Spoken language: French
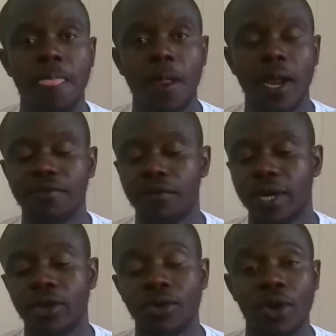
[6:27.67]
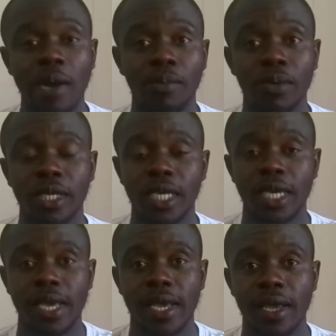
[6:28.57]
le fondateur de Apple
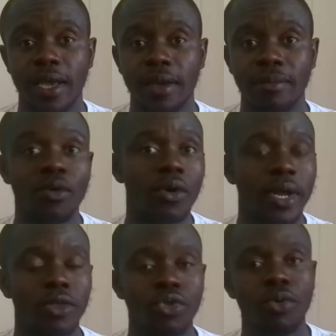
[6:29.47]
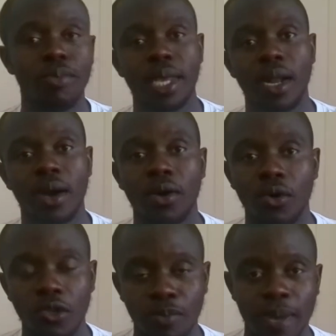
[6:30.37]
qui est mort en
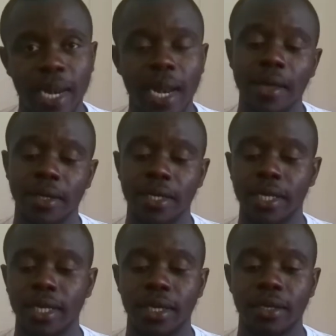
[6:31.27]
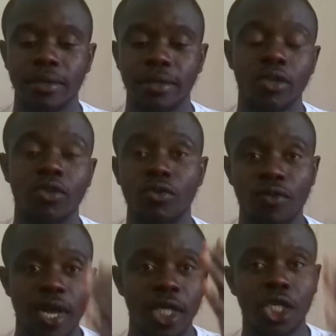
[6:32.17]
2011 par là. Et c'est un
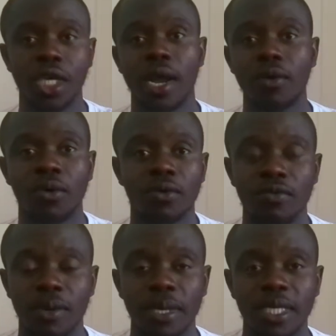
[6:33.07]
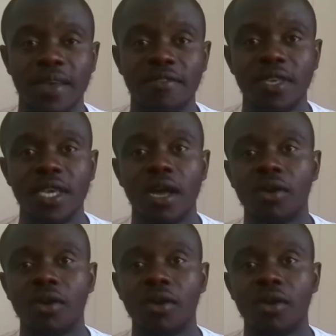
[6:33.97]
ouvrage qui raconte vraiment sa vie en